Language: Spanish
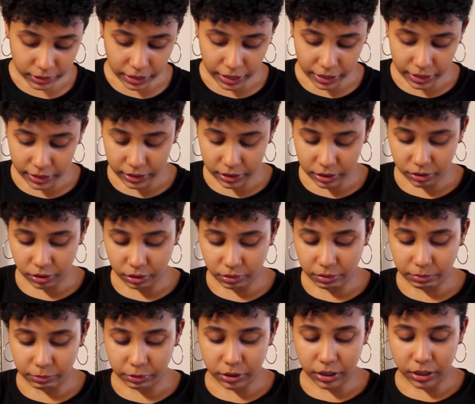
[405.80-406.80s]
a esto le
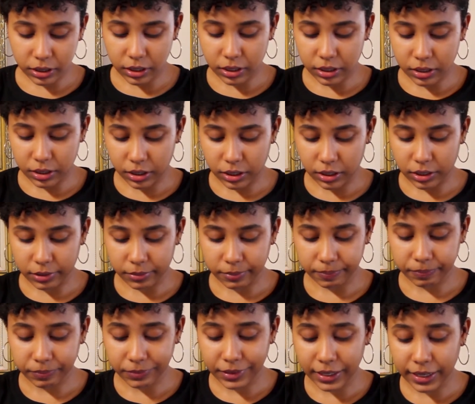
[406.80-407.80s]
vamos a añadir
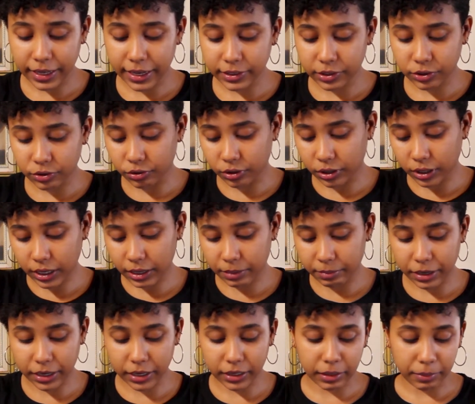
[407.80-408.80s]
queso
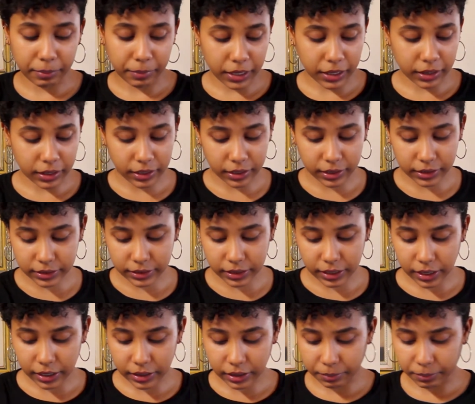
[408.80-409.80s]
crema que también tiene que estar
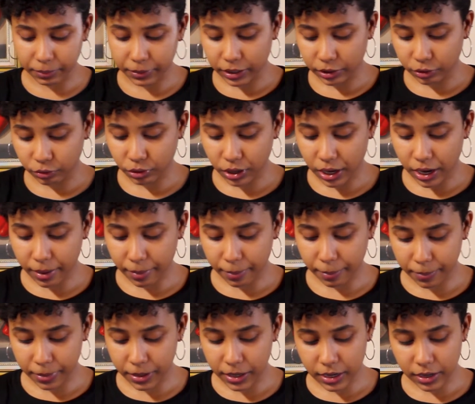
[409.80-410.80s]
a temperatura
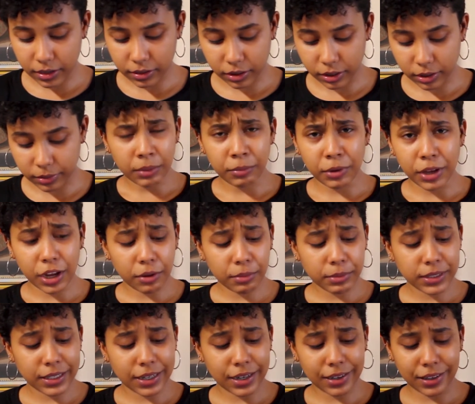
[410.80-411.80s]
ambiente. Voy a
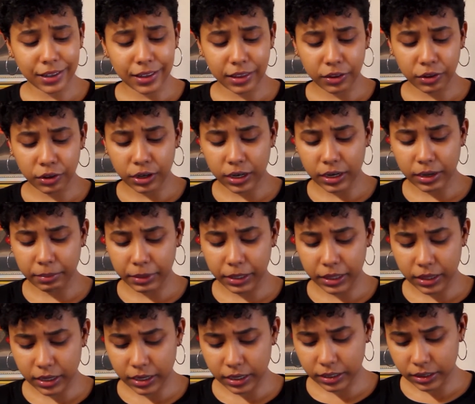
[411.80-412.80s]
comenzar añadiéndole la
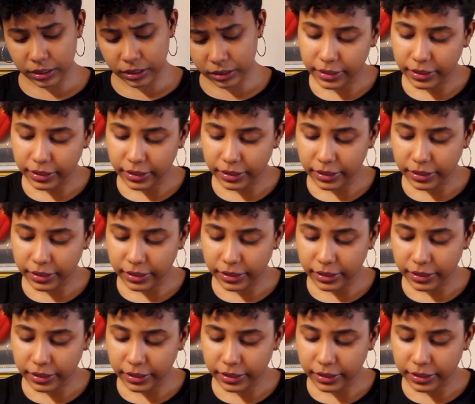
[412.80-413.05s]
mitad.